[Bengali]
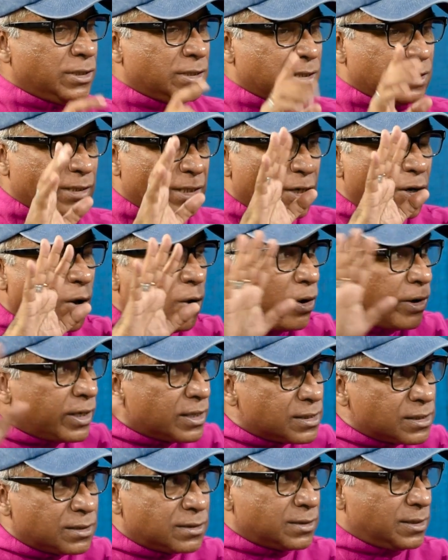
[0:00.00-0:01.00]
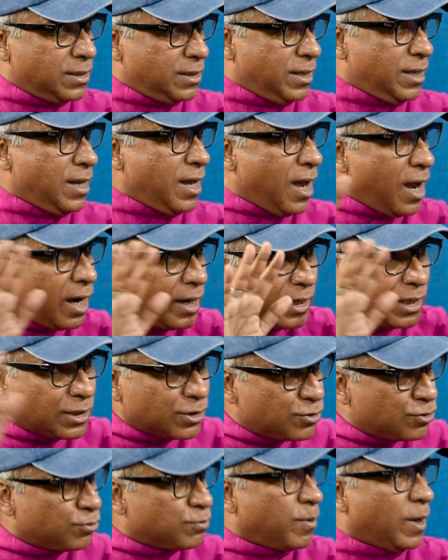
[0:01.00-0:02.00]
নিজেদের হরিজনটাকে আর
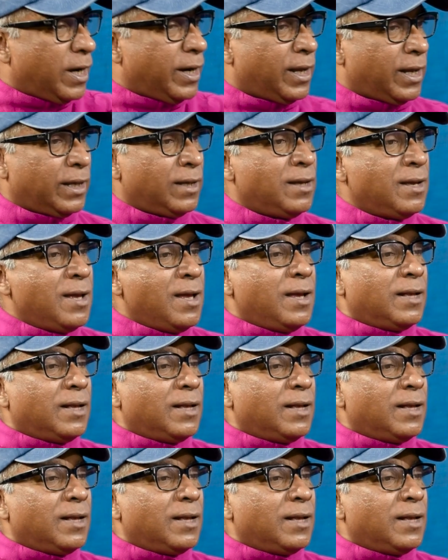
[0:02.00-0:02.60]
একটু বাড়াই